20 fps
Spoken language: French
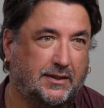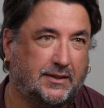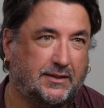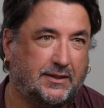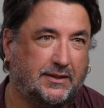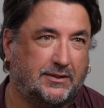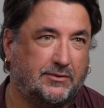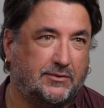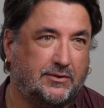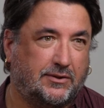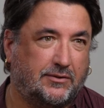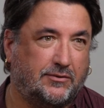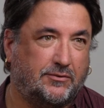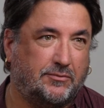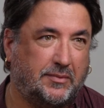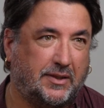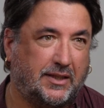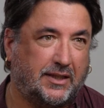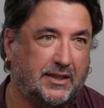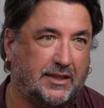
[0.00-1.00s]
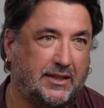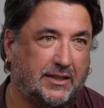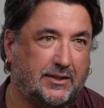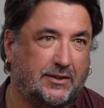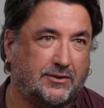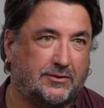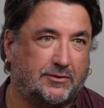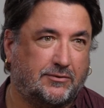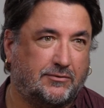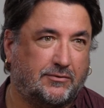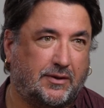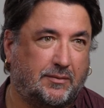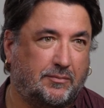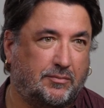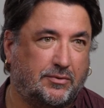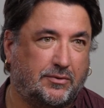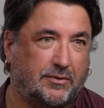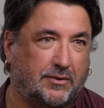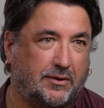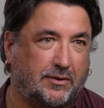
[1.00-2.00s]
des outils numériques, que ce soit
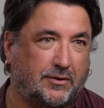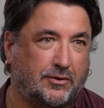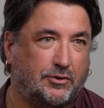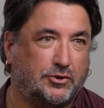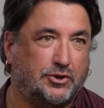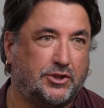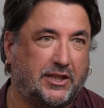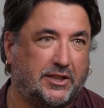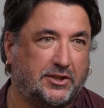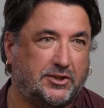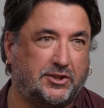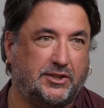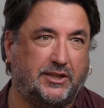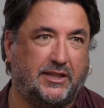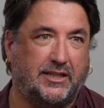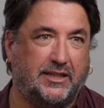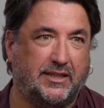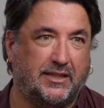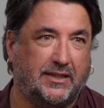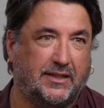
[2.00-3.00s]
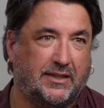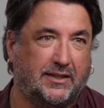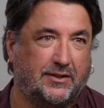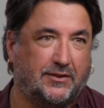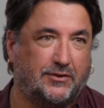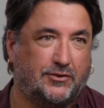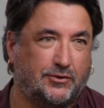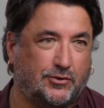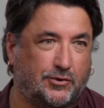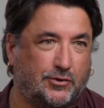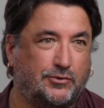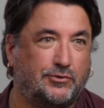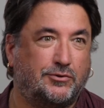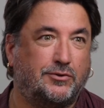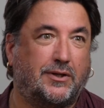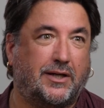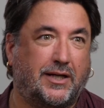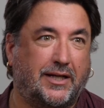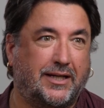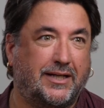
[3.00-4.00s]
pour euh, rechercher,
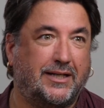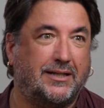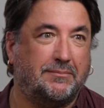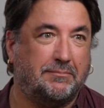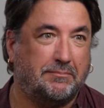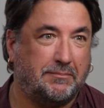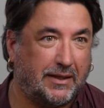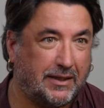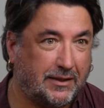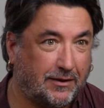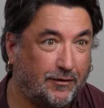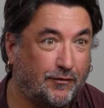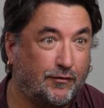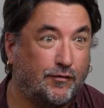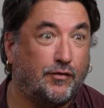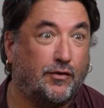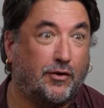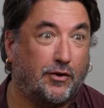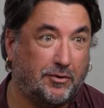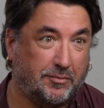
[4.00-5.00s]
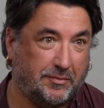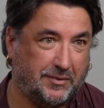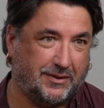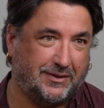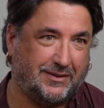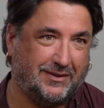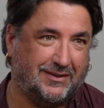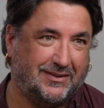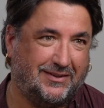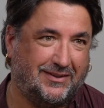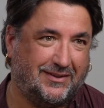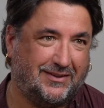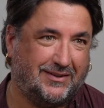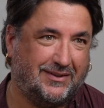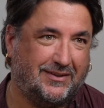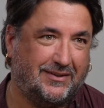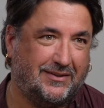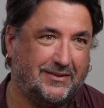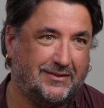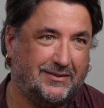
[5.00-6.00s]
structurer, mettre en forme euh,
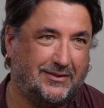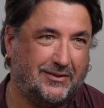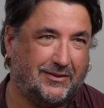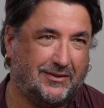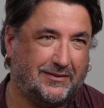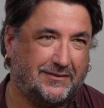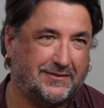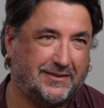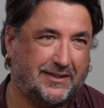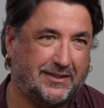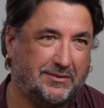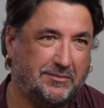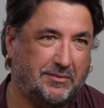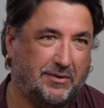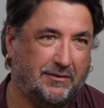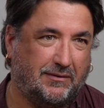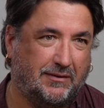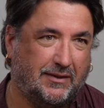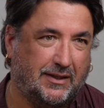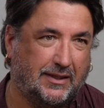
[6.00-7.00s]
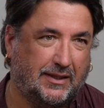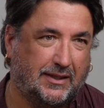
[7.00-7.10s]
leur, enseignement.